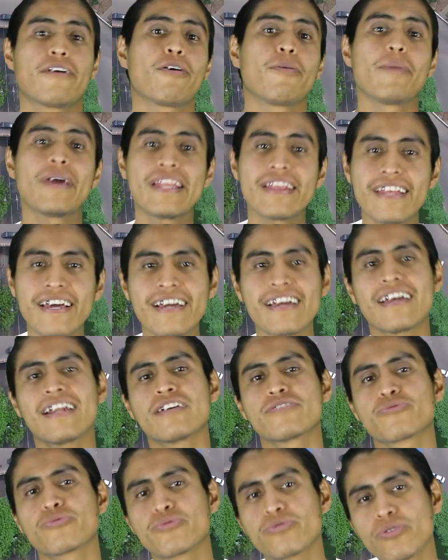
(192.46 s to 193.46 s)
Comenten qué
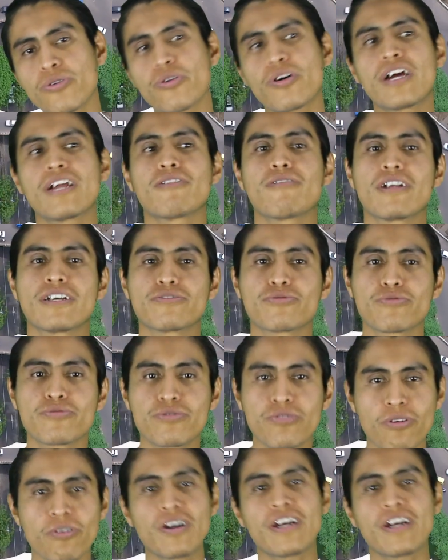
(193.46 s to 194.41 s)
les gustó, qué no les gustó,